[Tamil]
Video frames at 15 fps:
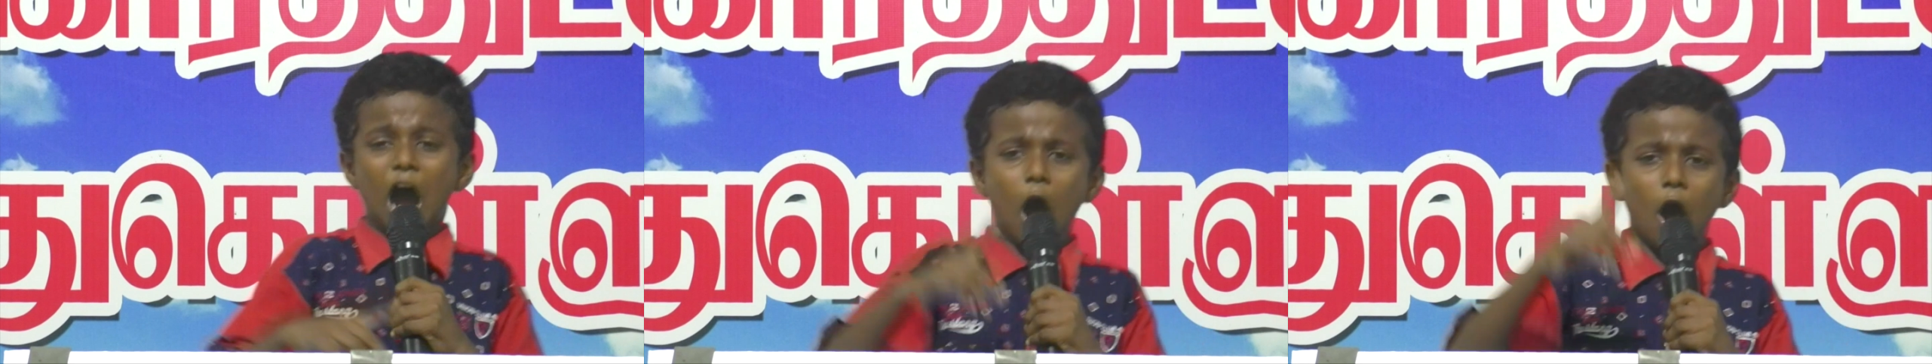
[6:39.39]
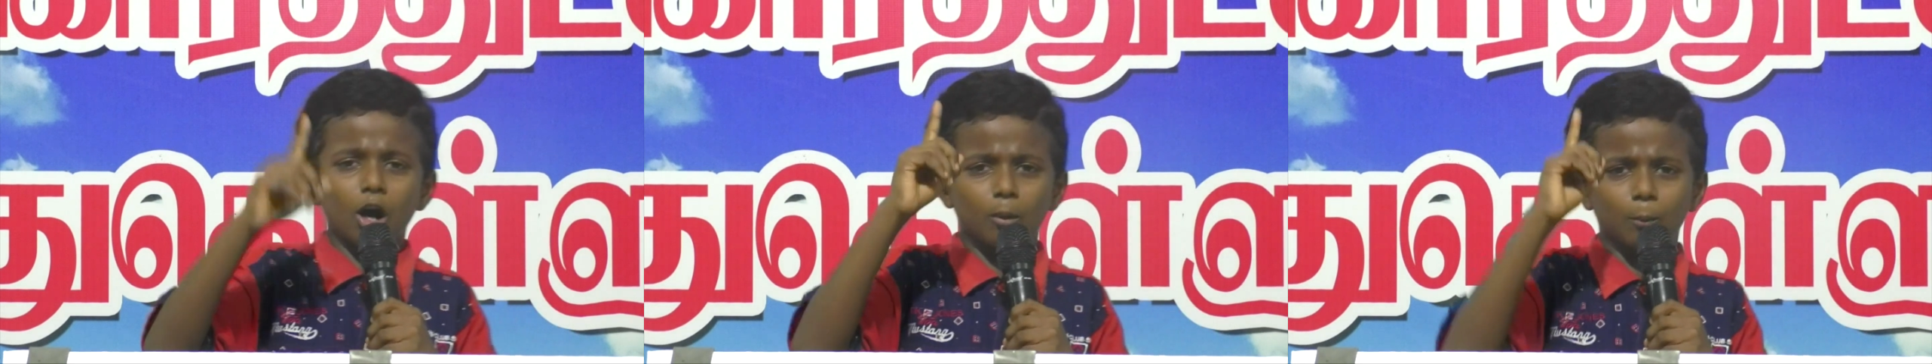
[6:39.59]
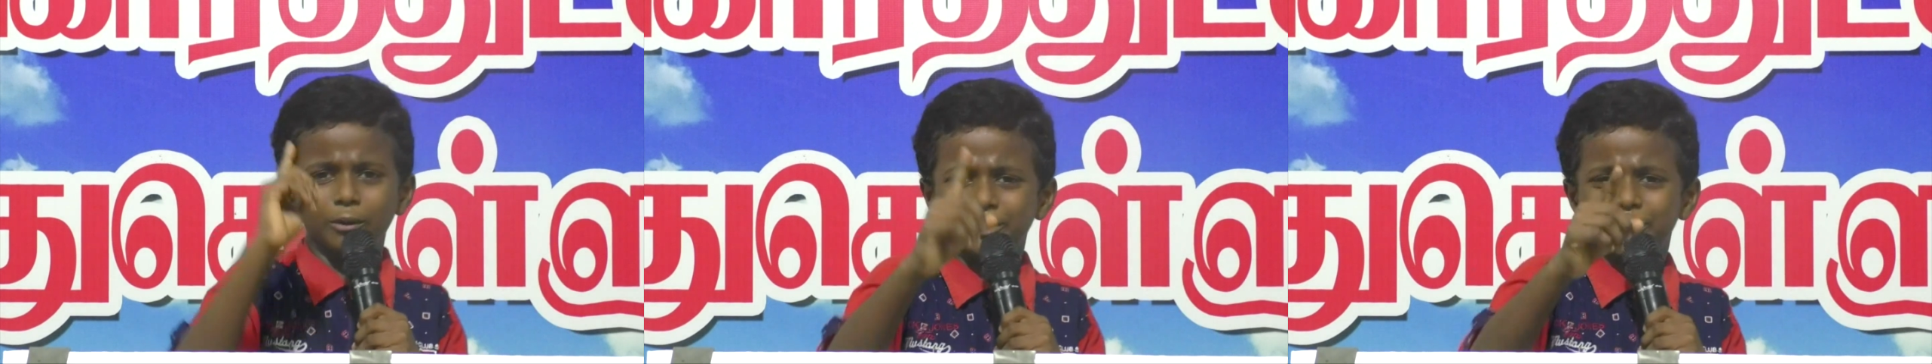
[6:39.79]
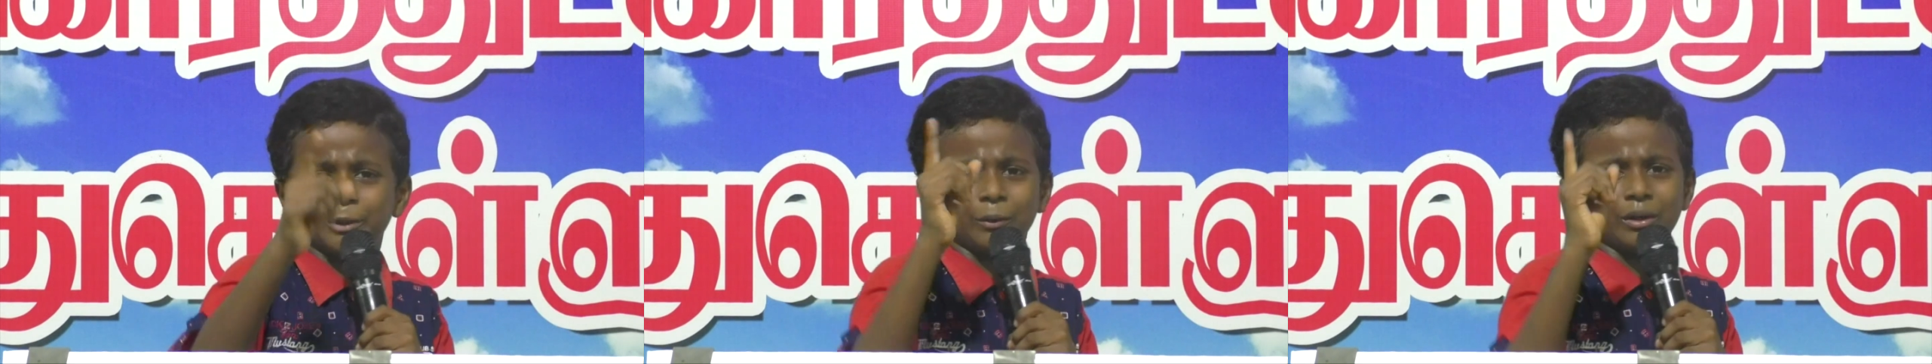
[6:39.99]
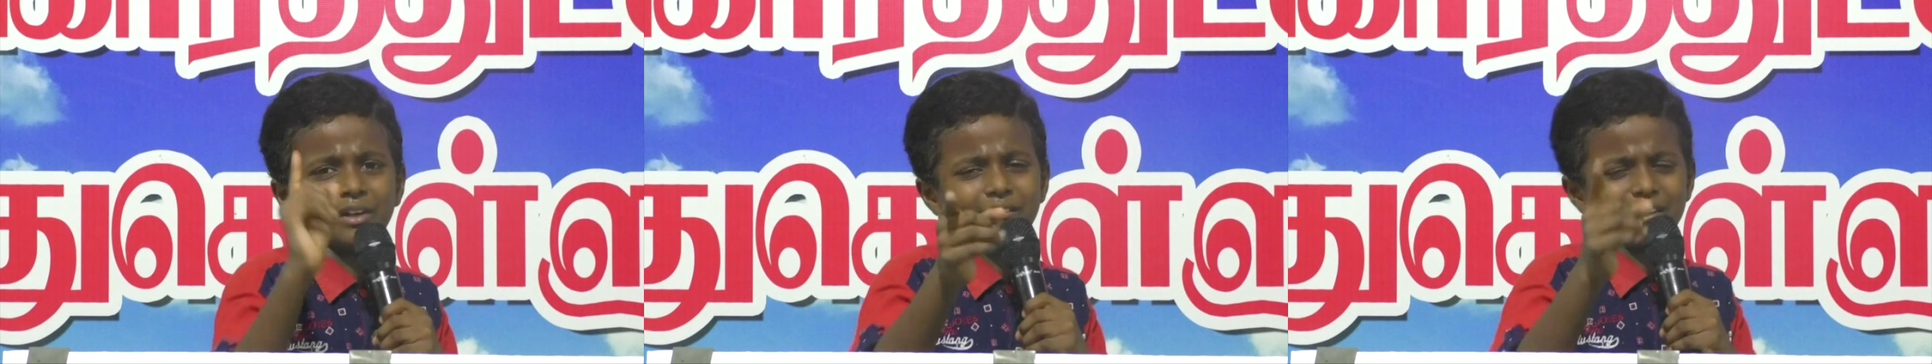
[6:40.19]
அவங்க புத்தி
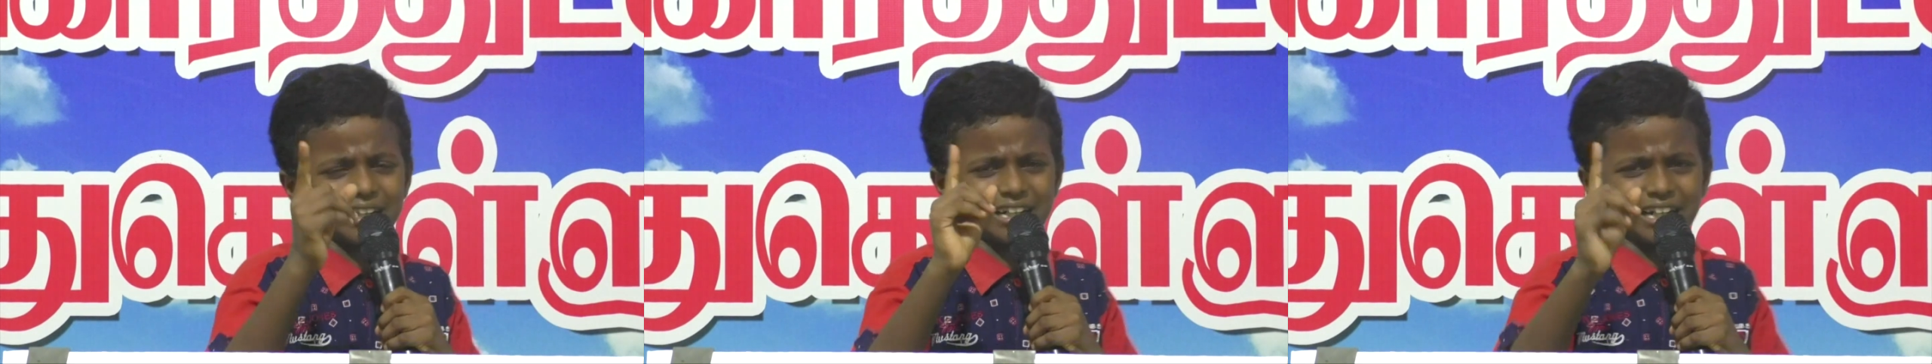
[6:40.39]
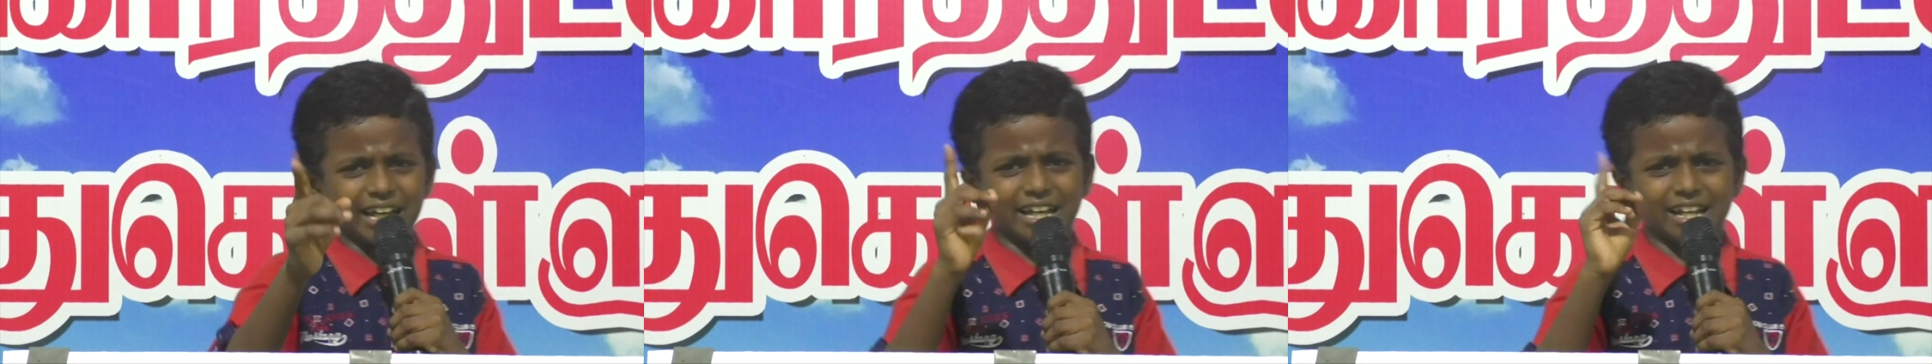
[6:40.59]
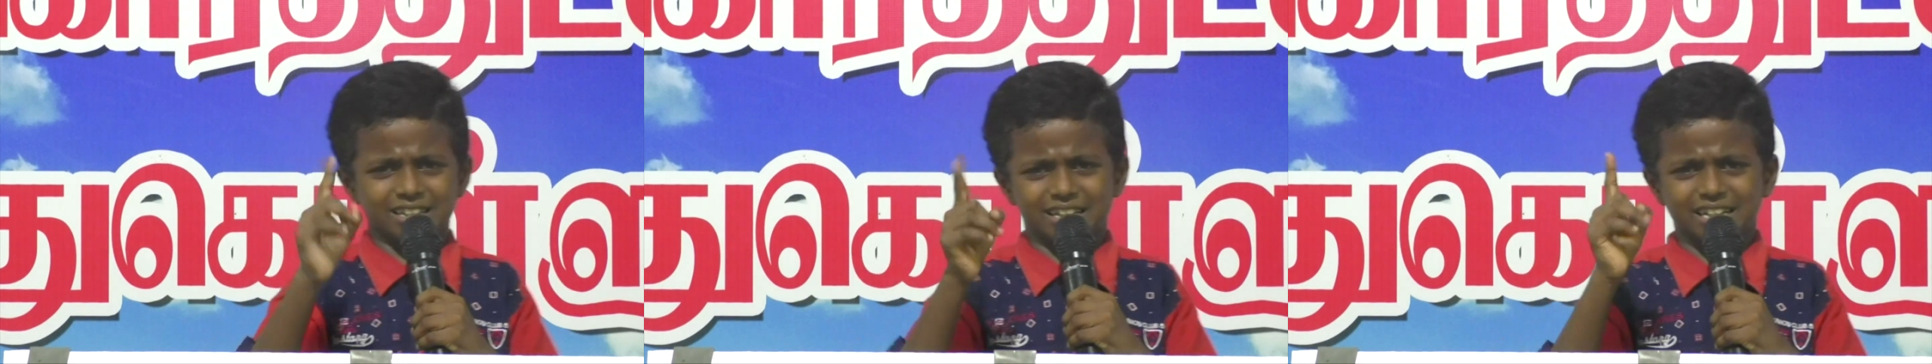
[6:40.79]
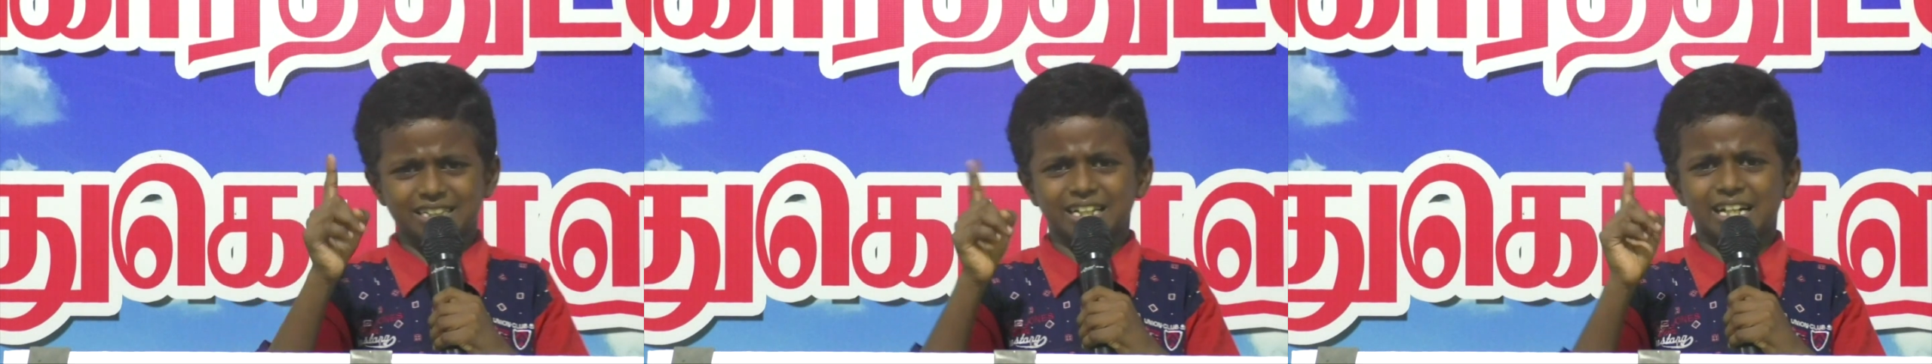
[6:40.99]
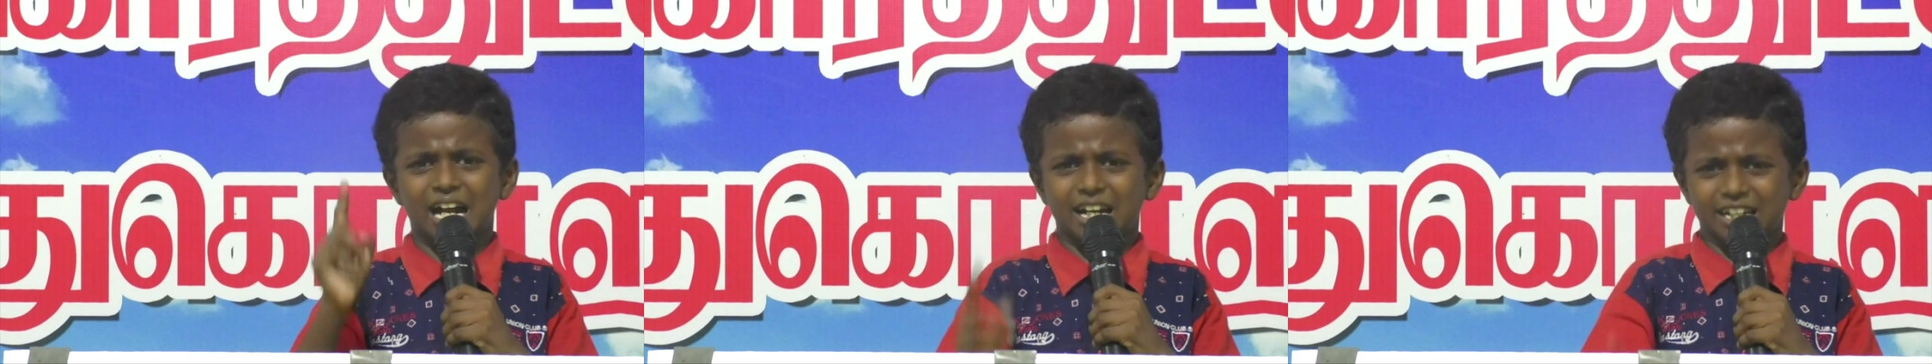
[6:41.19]
உள்ளவர்களாக
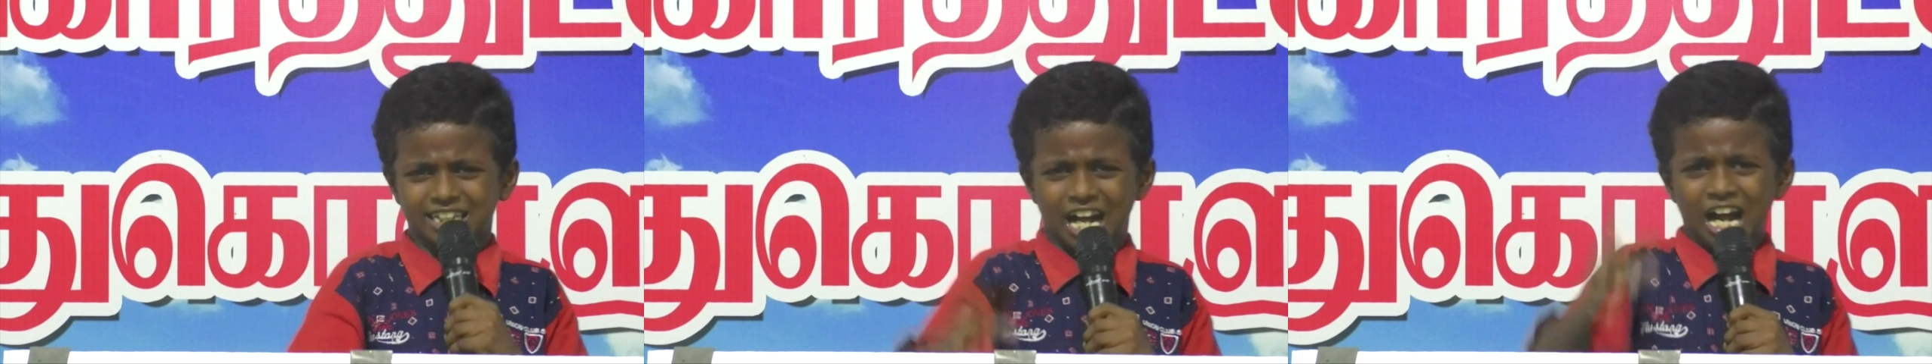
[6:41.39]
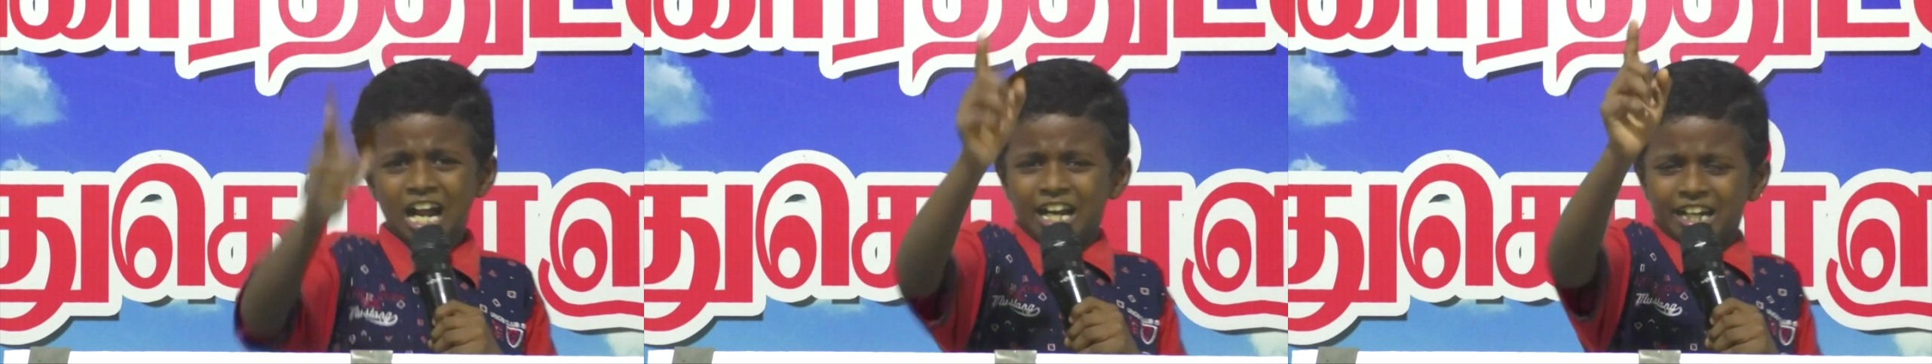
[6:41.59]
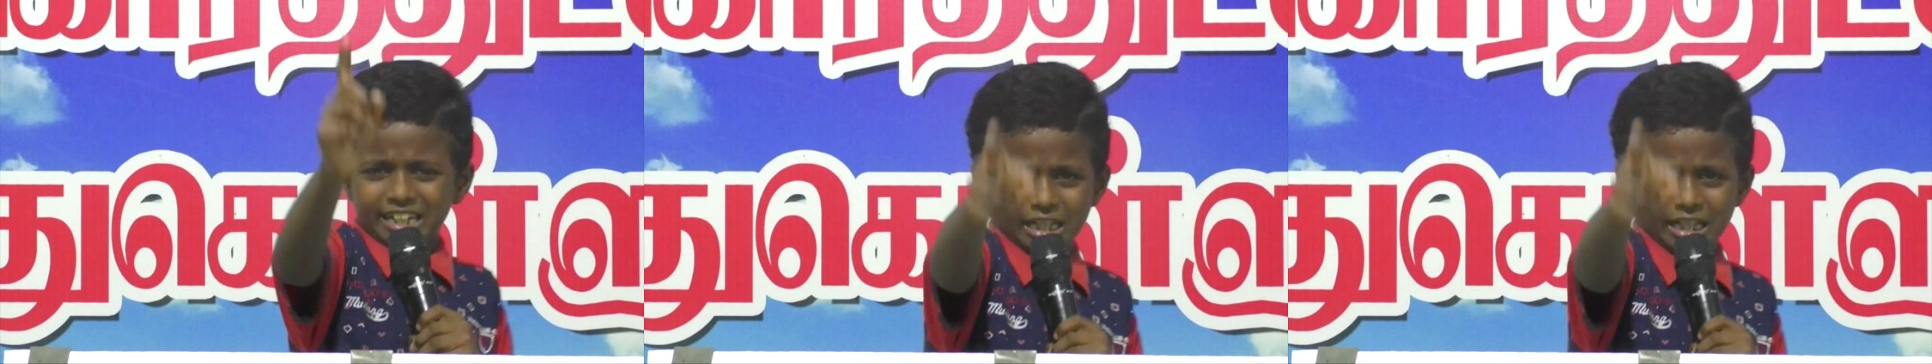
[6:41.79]
இருந்ததுனால தான்